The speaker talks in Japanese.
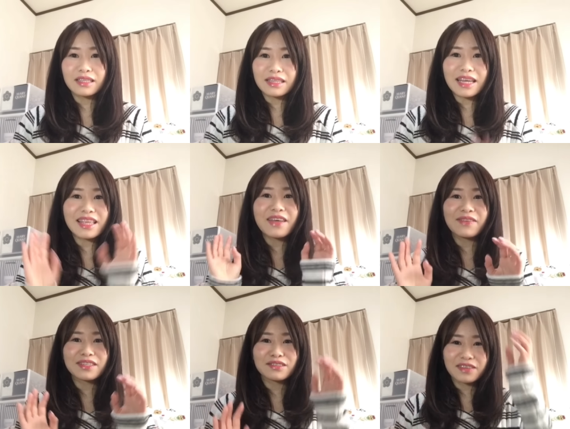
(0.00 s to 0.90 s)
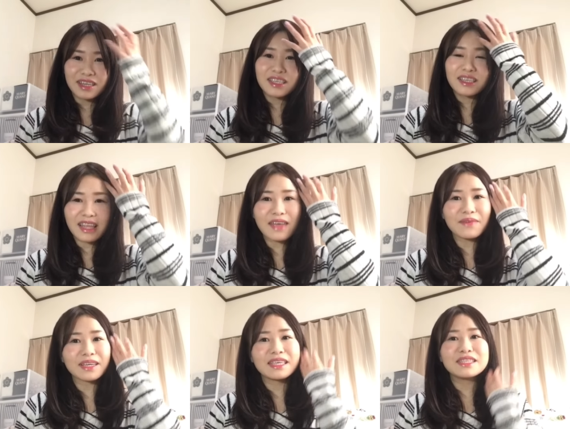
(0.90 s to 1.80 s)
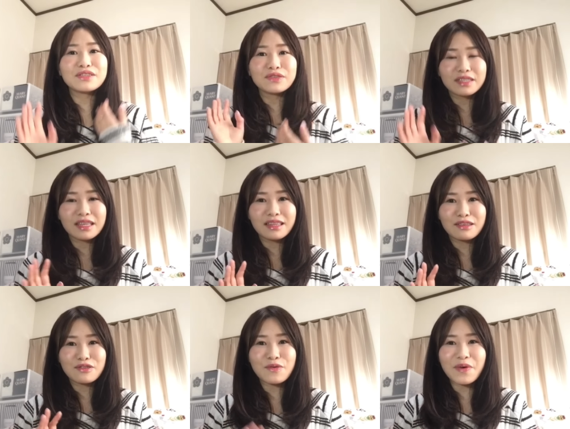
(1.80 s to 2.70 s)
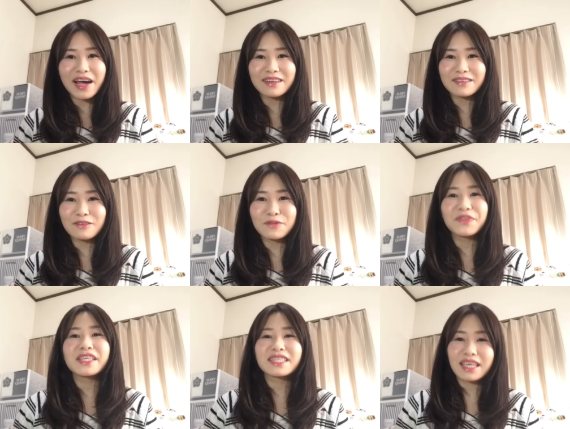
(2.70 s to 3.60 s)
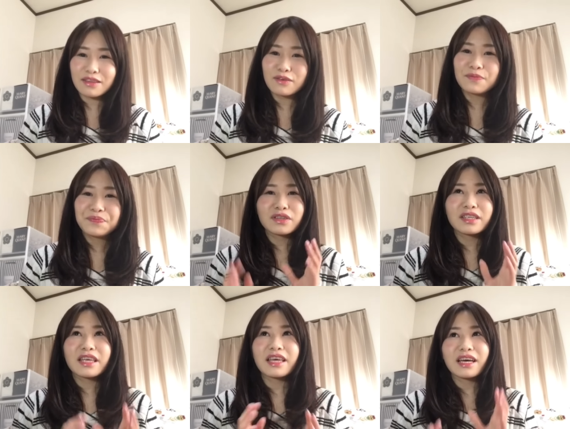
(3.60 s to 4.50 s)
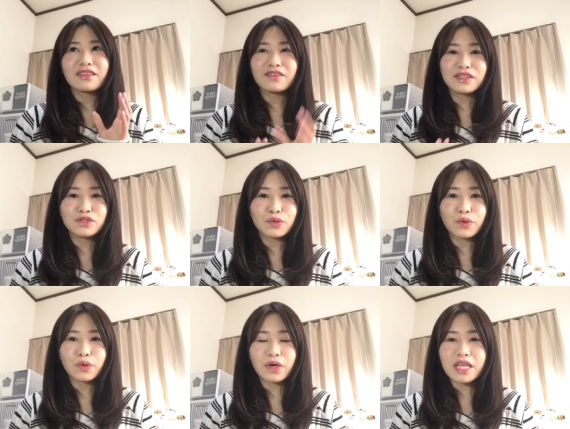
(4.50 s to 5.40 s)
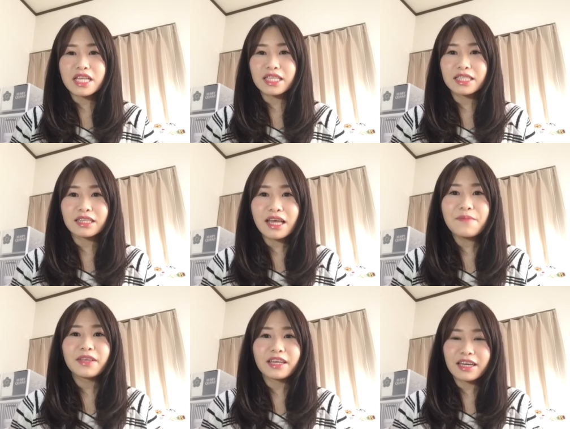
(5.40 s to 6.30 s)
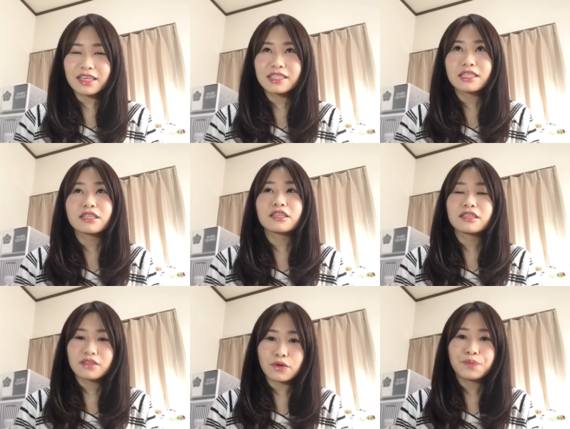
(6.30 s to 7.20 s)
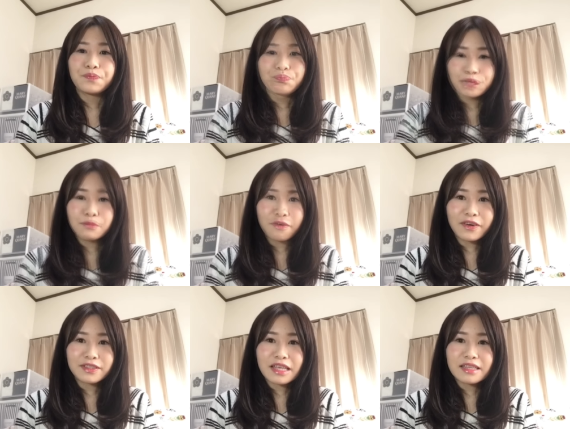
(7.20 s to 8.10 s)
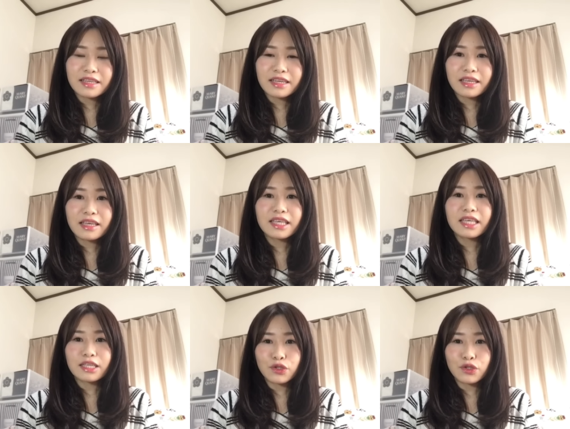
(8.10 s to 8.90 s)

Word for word: 慣れない場所とかに行って、まあ緊張したっていうのもあると思うんですけど、それであの胃腸炎になっちゃったみたいな感じだったんですよ。今は全然元気な